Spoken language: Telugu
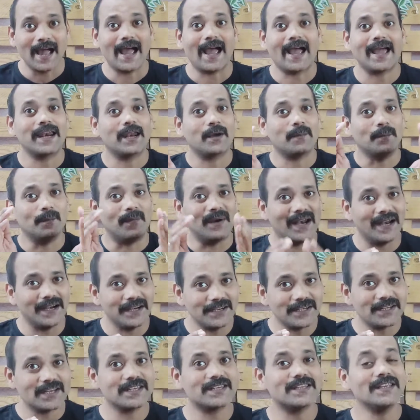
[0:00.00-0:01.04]
ఆయన
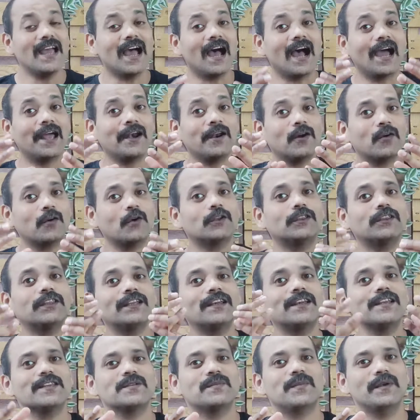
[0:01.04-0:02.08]
బ్లెండ్ చేసి ఆయన కొత్త
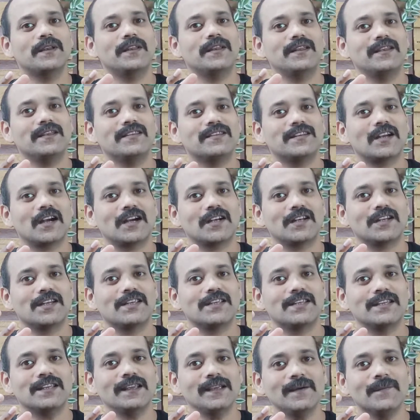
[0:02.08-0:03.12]
రెసిపీని స్టార్ట్
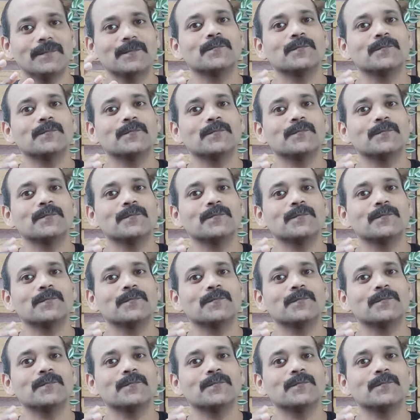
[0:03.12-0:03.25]
చేసి